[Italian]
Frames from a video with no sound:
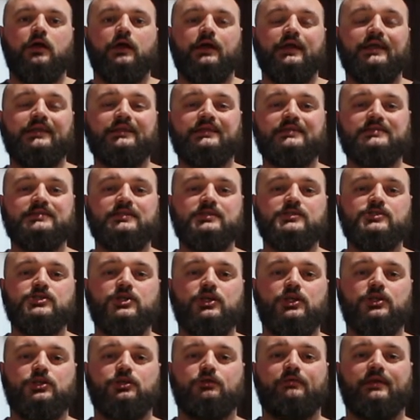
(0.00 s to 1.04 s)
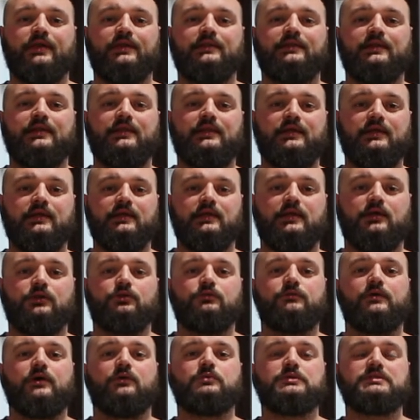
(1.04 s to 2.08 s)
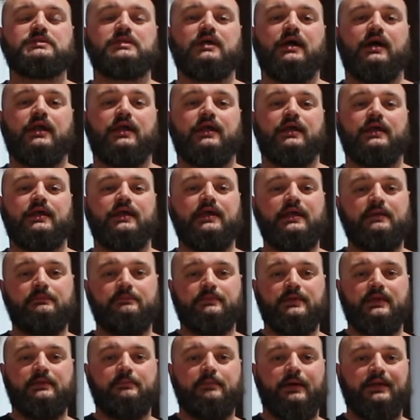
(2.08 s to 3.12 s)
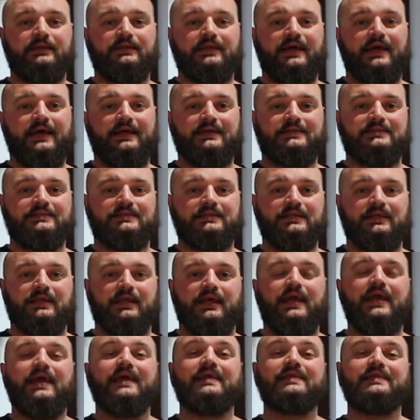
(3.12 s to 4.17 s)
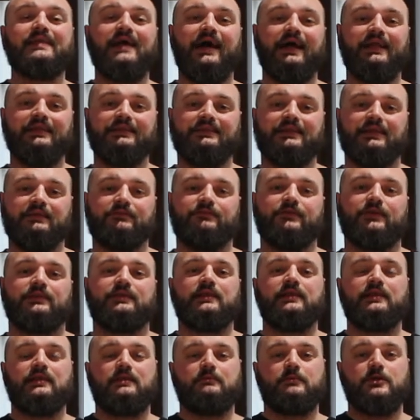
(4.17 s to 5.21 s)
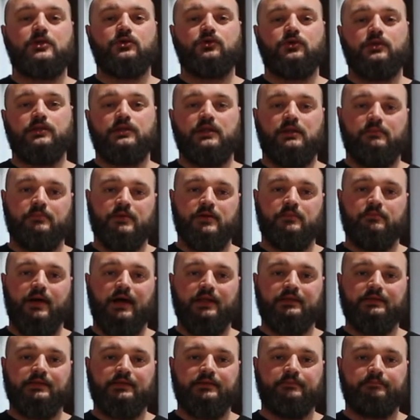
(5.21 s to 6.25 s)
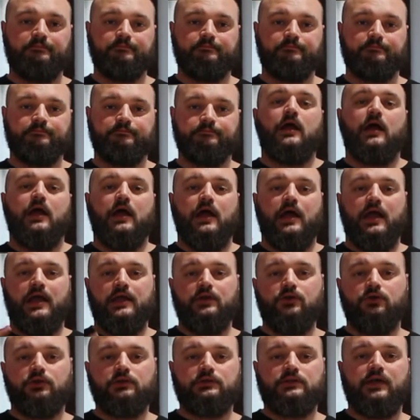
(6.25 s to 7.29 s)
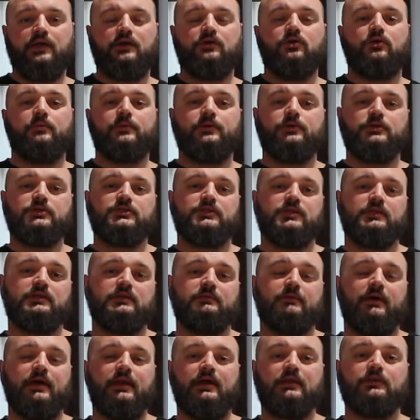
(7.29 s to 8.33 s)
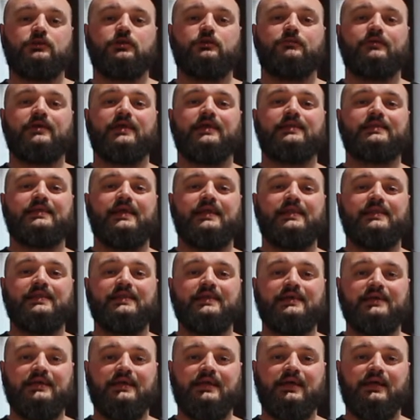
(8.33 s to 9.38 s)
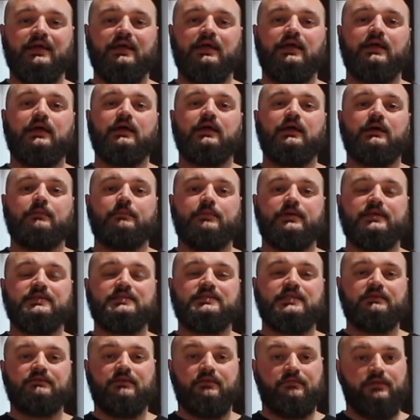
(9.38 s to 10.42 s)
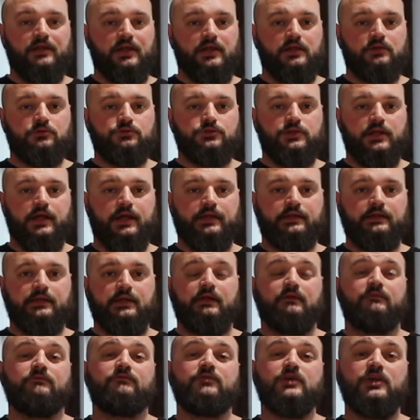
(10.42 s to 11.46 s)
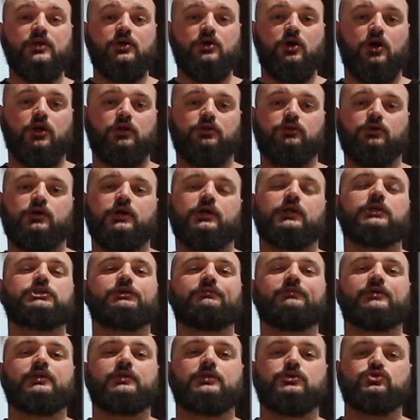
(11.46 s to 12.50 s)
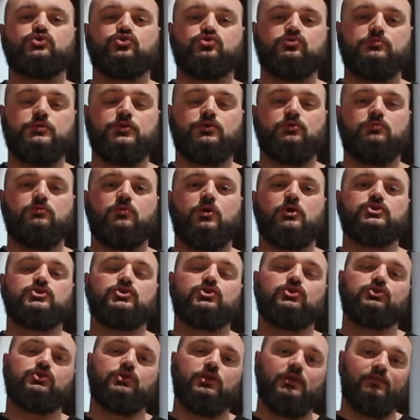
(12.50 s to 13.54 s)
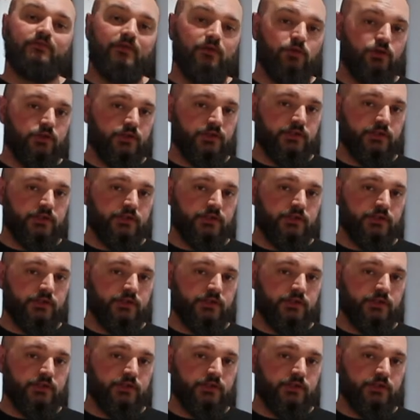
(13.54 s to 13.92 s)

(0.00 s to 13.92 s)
In descrizione troverete il link dove acquistare il Big Bat S e gli altri fratellini minori del Big Bat. E inoltre, come ogni settimana, troverete il link per iscrivervi al newsletter. Vi ricordo che riceverete subito un buono sconto del valore